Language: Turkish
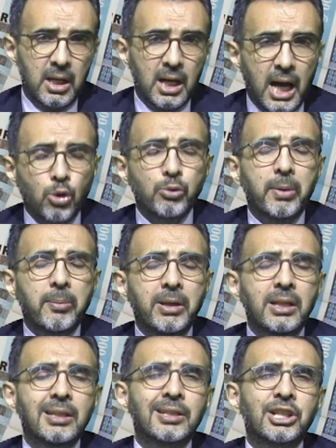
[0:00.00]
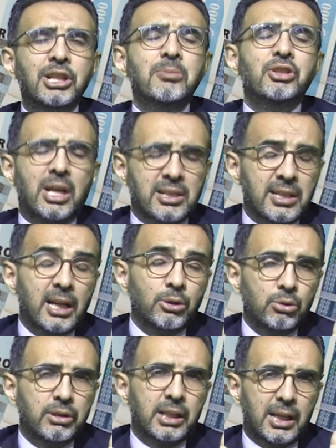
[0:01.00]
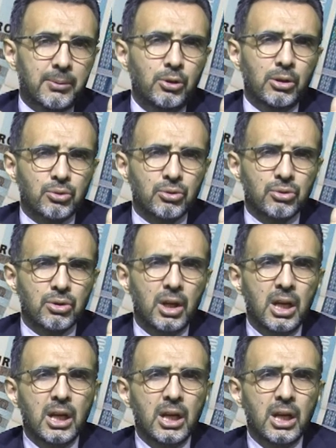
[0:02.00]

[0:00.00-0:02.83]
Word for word: Avrupa Birliği'nin kimi şans hangi ülkeler biliyor musunuz?